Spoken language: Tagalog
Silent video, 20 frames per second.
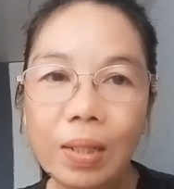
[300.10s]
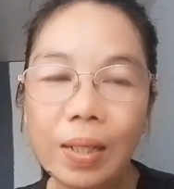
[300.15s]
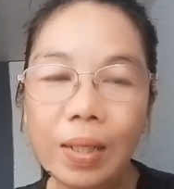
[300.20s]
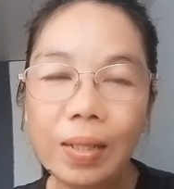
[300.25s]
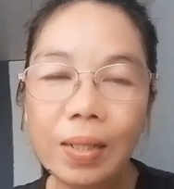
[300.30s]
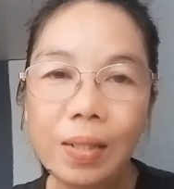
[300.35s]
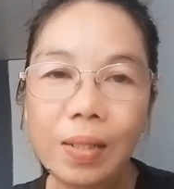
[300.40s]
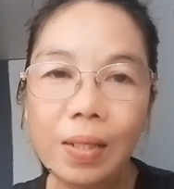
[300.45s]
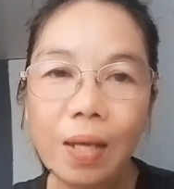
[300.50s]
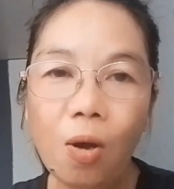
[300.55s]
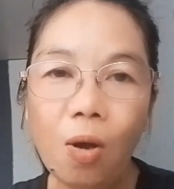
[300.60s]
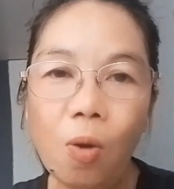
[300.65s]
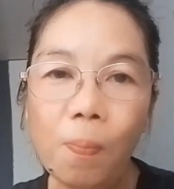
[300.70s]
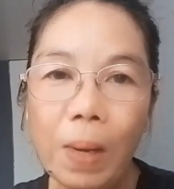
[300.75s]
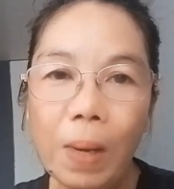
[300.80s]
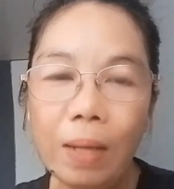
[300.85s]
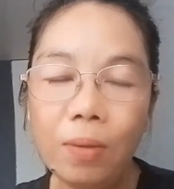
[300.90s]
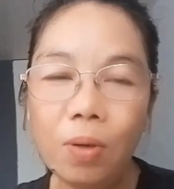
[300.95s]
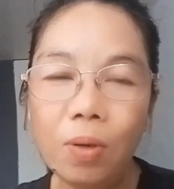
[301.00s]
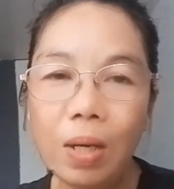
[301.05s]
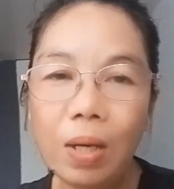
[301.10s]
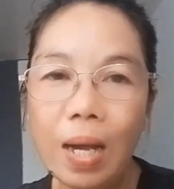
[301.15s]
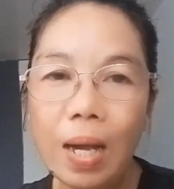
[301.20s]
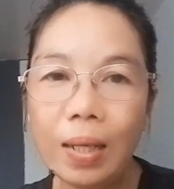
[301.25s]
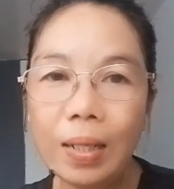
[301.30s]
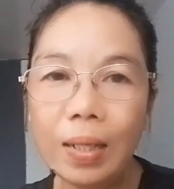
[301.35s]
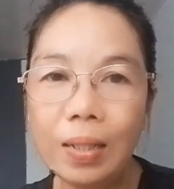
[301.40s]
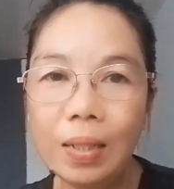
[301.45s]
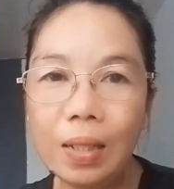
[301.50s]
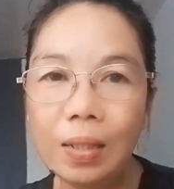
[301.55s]
ng idea kung paano ang
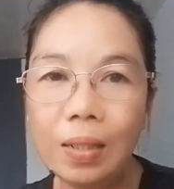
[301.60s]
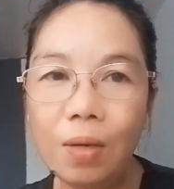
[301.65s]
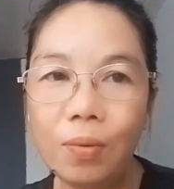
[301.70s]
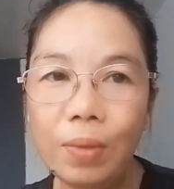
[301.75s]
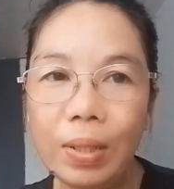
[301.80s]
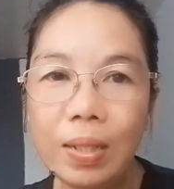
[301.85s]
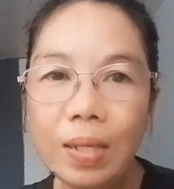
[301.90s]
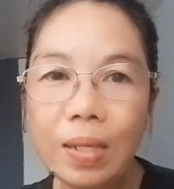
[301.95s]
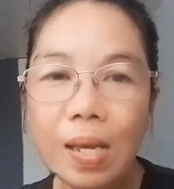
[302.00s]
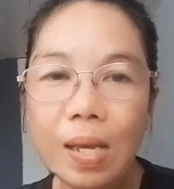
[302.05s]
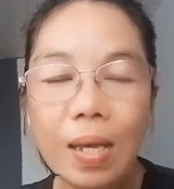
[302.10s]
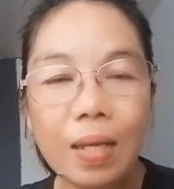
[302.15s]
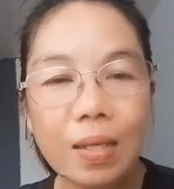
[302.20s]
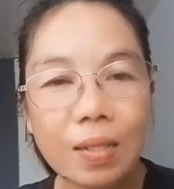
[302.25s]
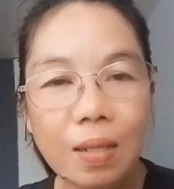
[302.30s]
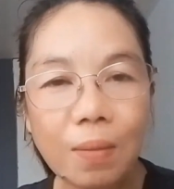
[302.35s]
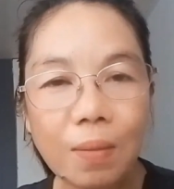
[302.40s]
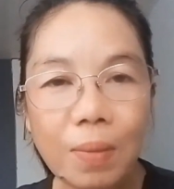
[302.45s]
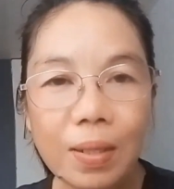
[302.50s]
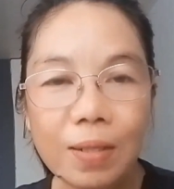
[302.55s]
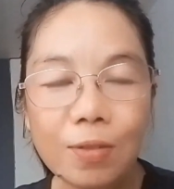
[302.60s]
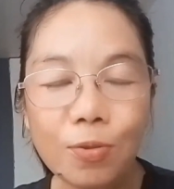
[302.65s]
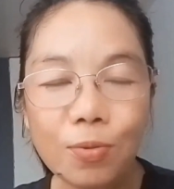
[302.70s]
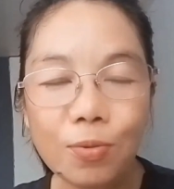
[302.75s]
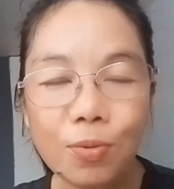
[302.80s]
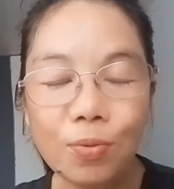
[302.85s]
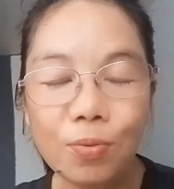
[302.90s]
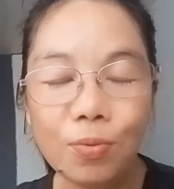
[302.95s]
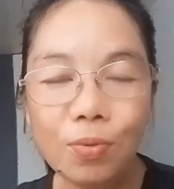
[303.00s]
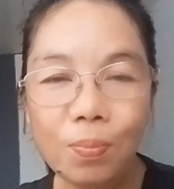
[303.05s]
aking gagawin sa mga
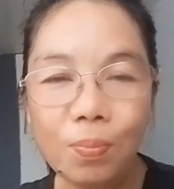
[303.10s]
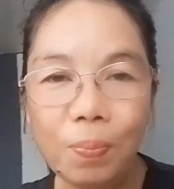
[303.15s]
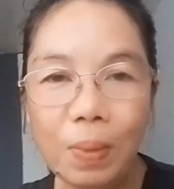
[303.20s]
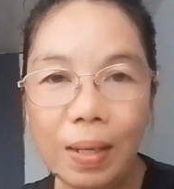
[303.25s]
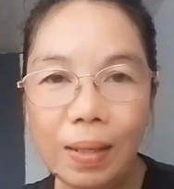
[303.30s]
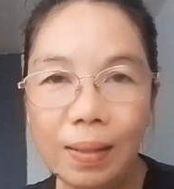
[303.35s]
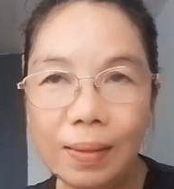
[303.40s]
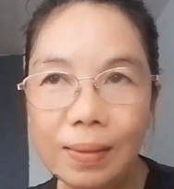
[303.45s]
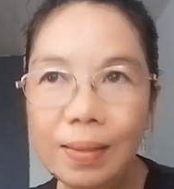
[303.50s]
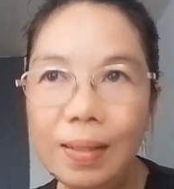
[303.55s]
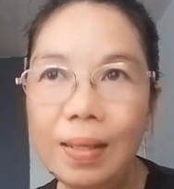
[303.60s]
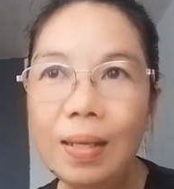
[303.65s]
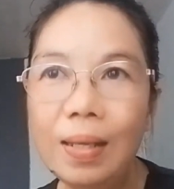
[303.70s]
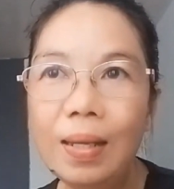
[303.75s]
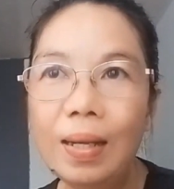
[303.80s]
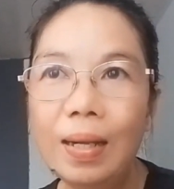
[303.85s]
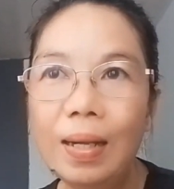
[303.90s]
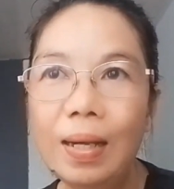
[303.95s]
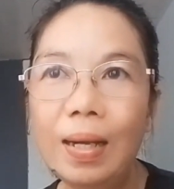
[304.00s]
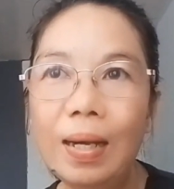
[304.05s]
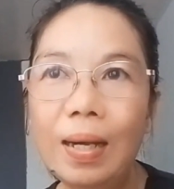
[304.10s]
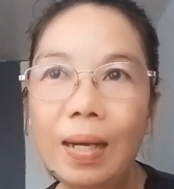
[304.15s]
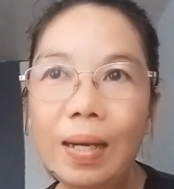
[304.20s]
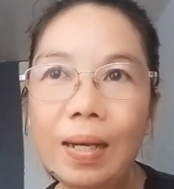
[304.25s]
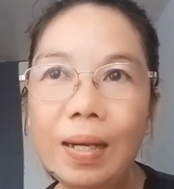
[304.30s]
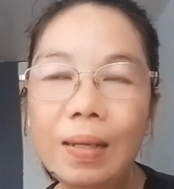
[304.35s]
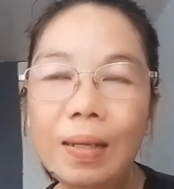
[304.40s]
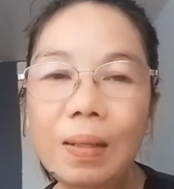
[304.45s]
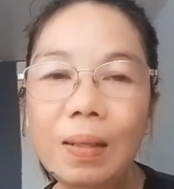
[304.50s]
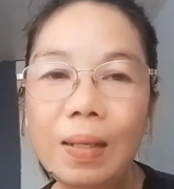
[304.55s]
susunod pang
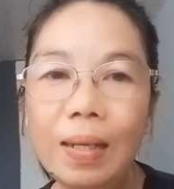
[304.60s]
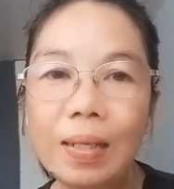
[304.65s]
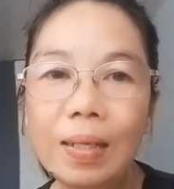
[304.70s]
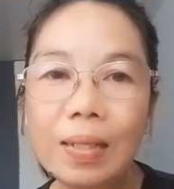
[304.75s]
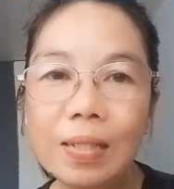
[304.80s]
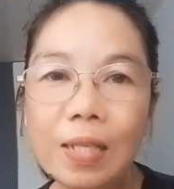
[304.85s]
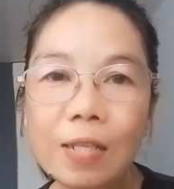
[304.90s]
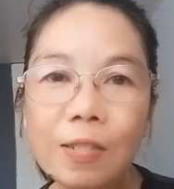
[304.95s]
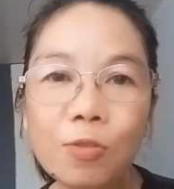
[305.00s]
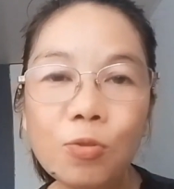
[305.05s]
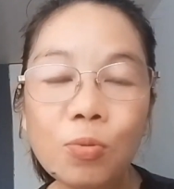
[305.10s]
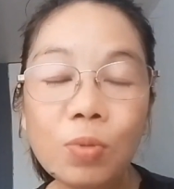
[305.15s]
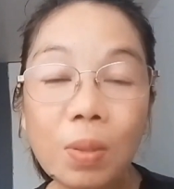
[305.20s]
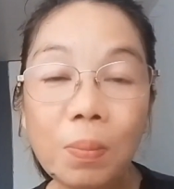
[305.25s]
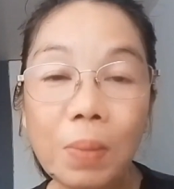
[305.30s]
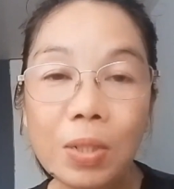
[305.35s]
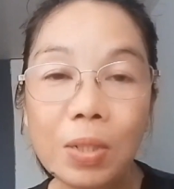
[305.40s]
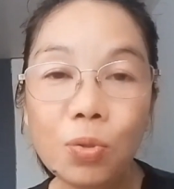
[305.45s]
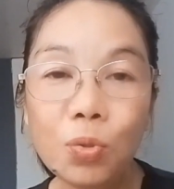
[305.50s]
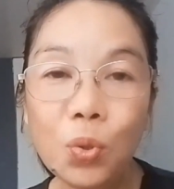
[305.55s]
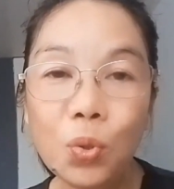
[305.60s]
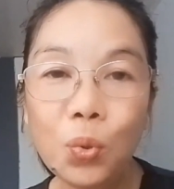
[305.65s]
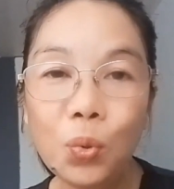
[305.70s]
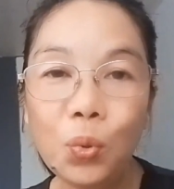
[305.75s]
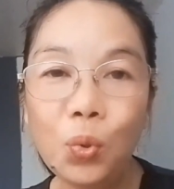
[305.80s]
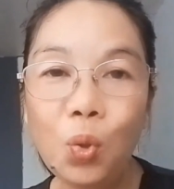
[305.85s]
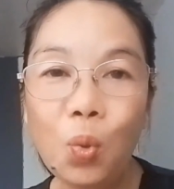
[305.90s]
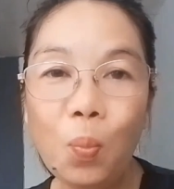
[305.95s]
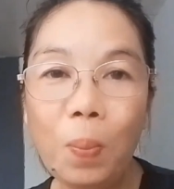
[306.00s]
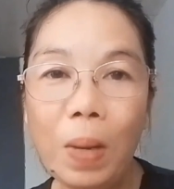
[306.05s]
uh, sa, sa mga
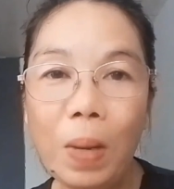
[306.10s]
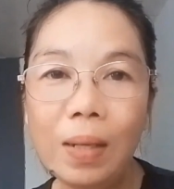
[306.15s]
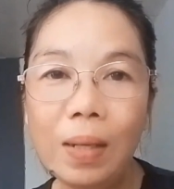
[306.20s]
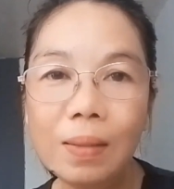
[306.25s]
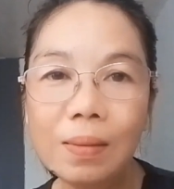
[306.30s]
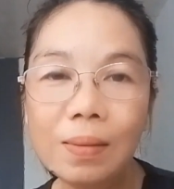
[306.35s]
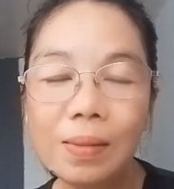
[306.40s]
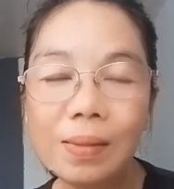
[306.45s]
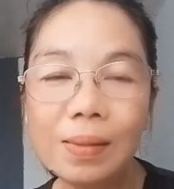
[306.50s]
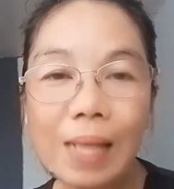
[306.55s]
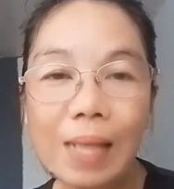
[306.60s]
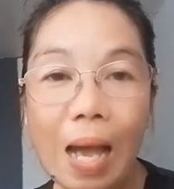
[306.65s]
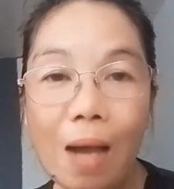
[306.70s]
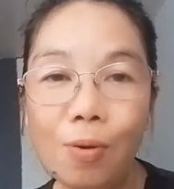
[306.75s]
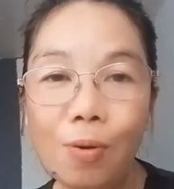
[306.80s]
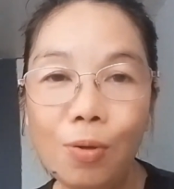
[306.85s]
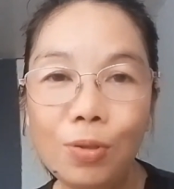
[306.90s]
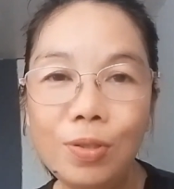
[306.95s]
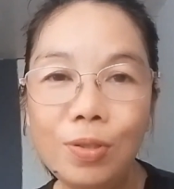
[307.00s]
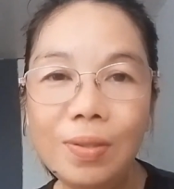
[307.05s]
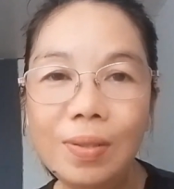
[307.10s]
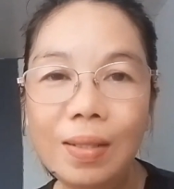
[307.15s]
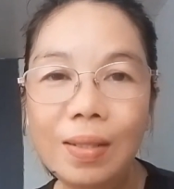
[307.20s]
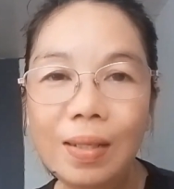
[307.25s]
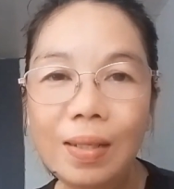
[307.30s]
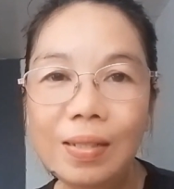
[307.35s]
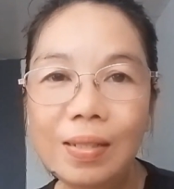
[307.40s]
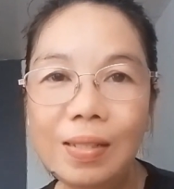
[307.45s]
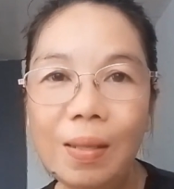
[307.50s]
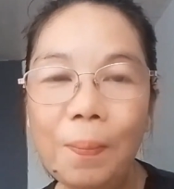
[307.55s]
susunod ko pang sahod.
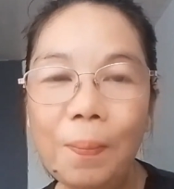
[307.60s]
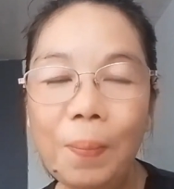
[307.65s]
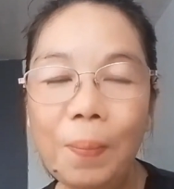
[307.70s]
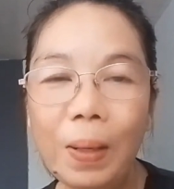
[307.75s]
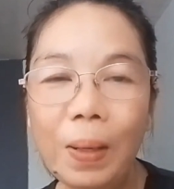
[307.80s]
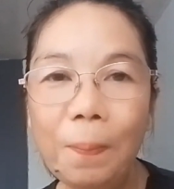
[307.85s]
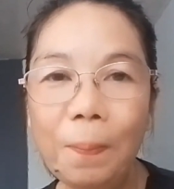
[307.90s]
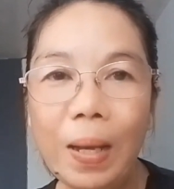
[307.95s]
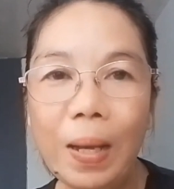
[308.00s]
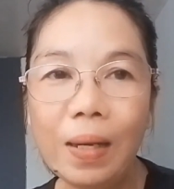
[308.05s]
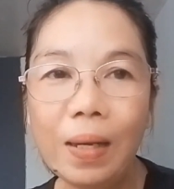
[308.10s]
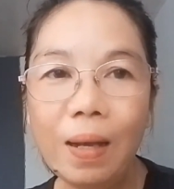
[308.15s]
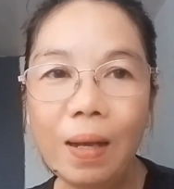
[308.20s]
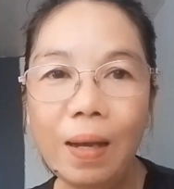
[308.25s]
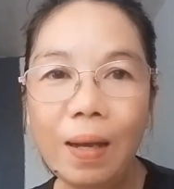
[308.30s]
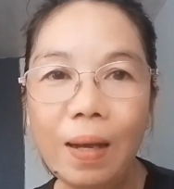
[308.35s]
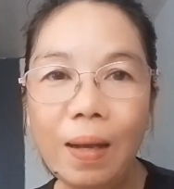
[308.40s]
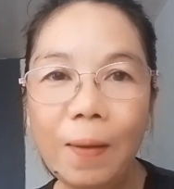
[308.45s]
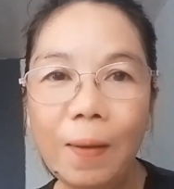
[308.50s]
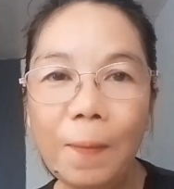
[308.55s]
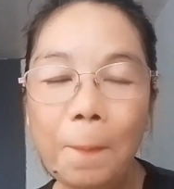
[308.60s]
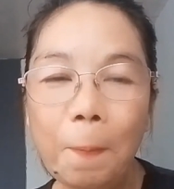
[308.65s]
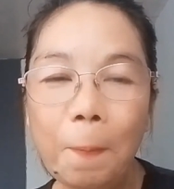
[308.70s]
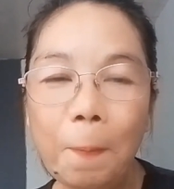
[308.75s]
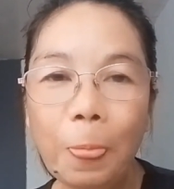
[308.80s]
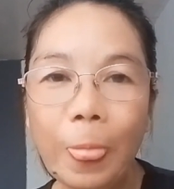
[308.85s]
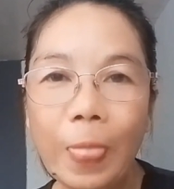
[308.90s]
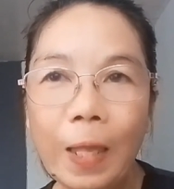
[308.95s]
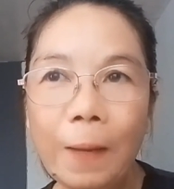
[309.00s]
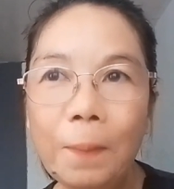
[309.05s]
Siyempre, para,
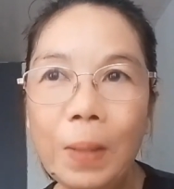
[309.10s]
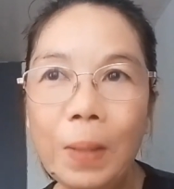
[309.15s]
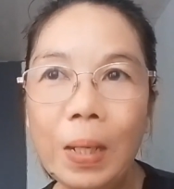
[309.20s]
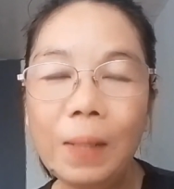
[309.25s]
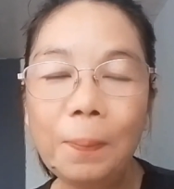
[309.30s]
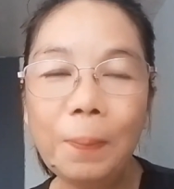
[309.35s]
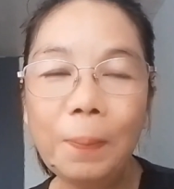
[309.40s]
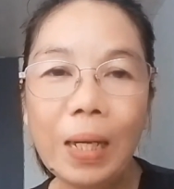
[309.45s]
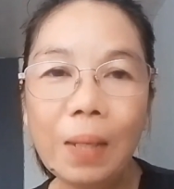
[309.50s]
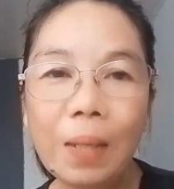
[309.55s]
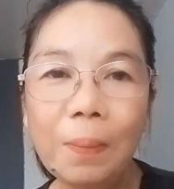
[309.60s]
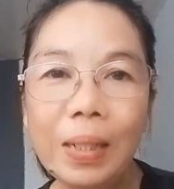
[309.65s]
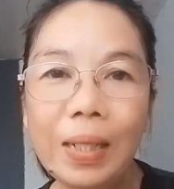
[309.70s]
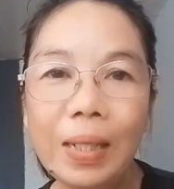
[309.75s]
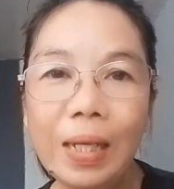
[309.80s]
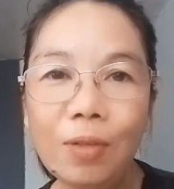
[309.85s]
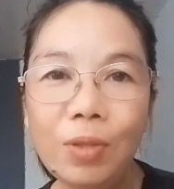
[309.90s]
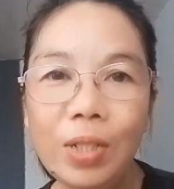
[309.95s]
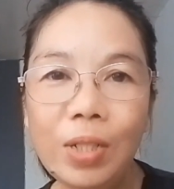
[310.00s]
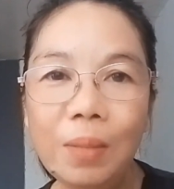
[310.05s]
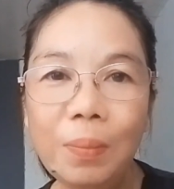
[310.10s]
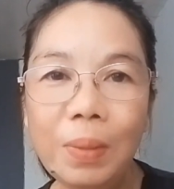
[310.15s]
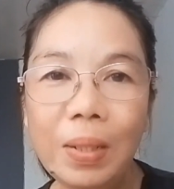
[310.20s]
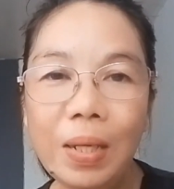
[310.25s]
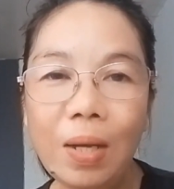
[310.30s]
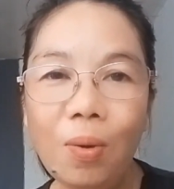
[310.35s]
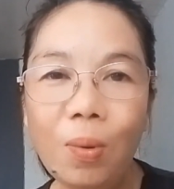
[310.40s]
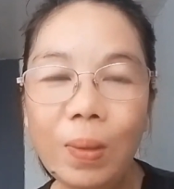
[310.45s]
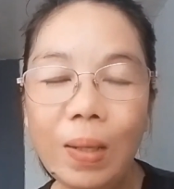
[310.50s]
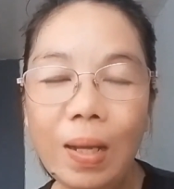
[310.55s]
pag, para magkaroon din naman
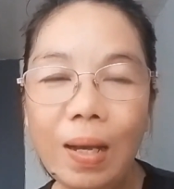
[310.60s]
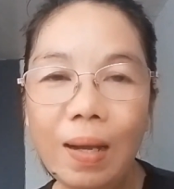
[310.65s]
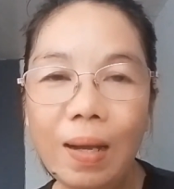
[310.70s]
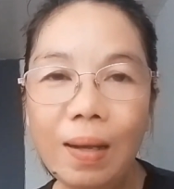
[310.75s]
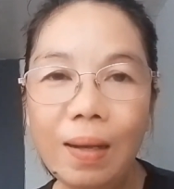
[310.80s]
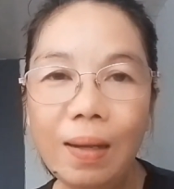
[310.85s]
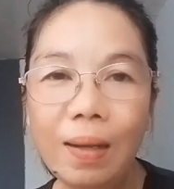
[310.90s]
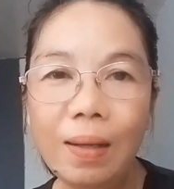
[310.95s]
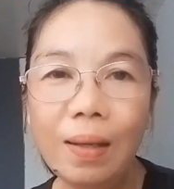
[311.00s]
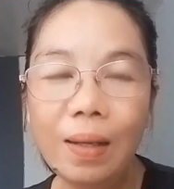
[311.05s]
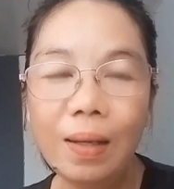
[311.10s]
ako ng